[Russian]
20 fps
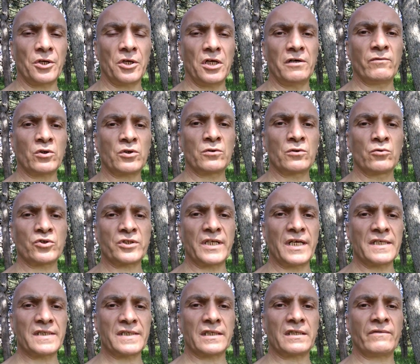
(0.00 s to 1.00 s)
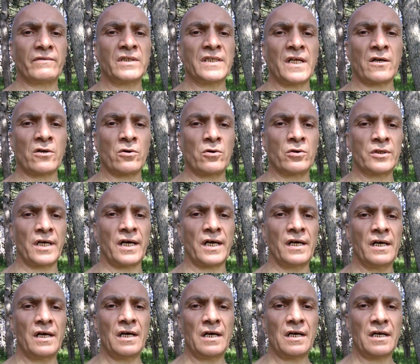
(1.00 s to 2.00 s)
И вот нужно из этого народа,
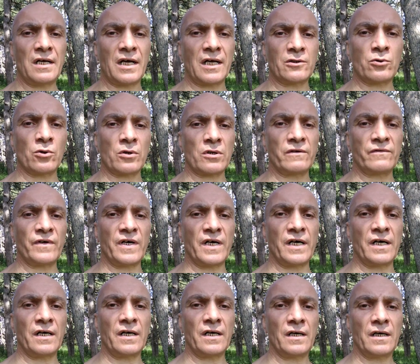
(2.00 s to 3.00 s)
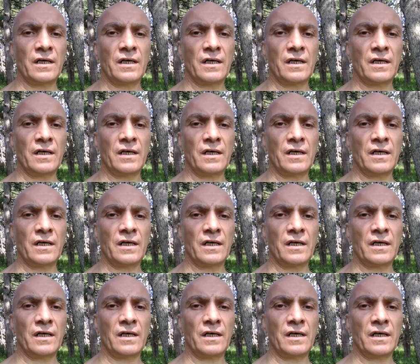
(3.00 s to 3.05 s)
которого